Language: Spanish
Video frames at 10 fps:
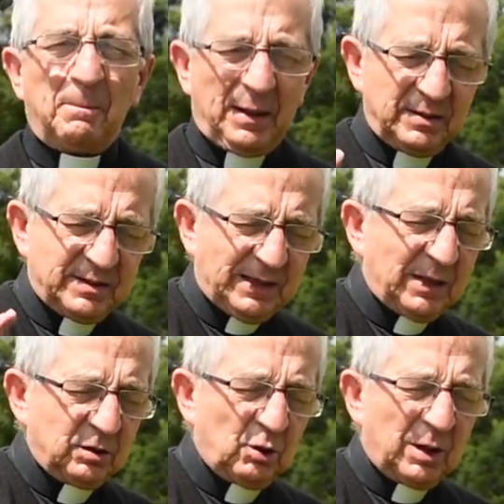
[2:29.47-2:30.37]

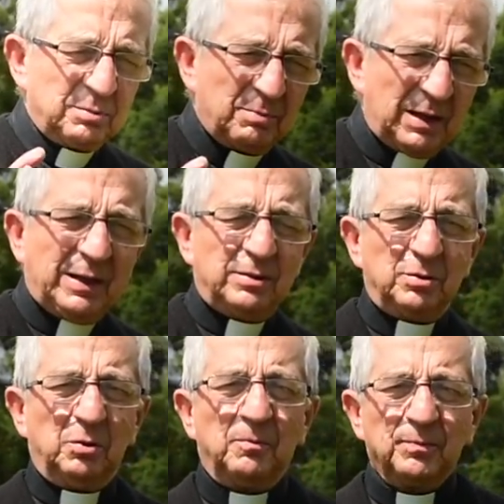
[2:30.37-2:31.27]
venciendo al
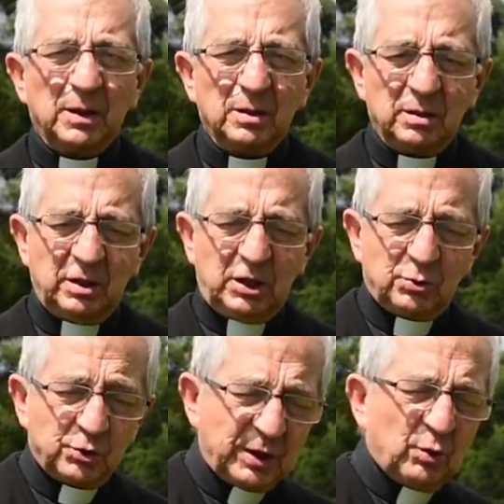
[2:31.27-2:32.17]
maligno y
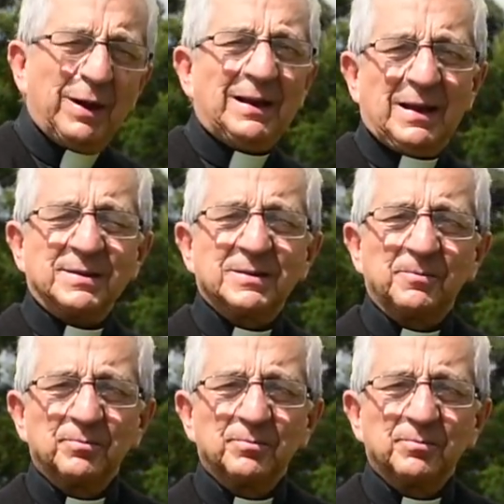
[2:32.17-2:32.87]
sus secuelas.